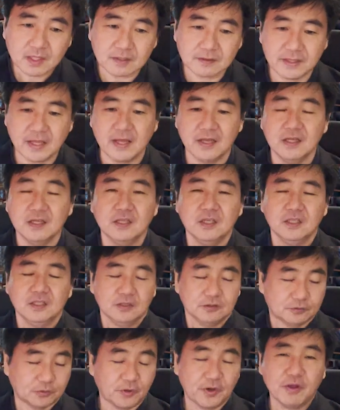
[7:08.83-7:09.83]
で
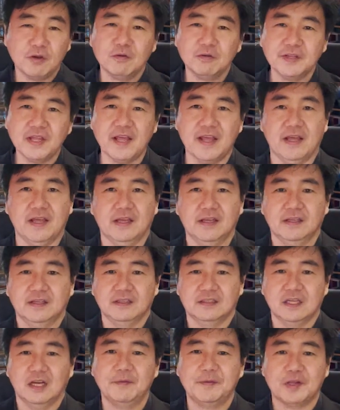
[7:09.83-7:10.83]
それをね
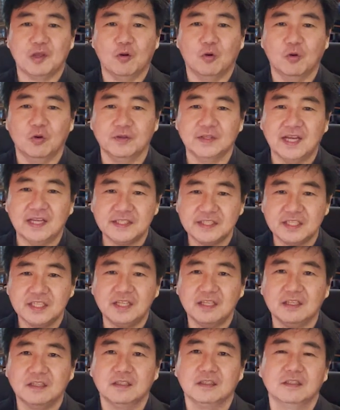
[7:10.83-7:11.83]
やはり同
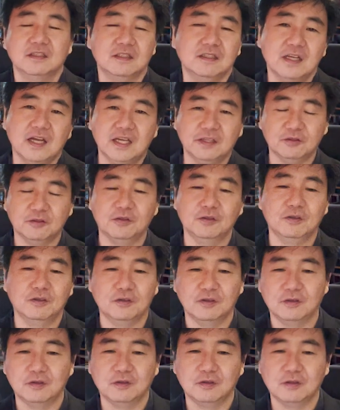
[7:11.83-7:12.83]
じ、あ
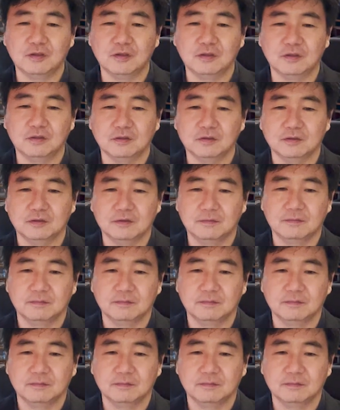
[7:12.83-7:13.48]
のー、